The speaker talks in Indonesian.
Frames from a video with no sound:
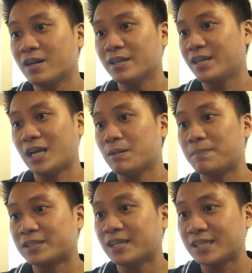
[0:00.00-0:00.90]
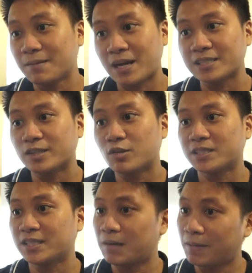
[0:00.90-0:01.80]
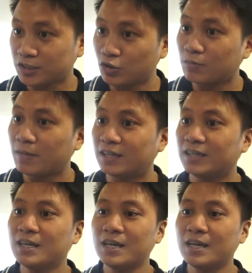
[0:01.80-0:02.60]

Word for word: 35 persen saya merasa itu masih dalam batas normal.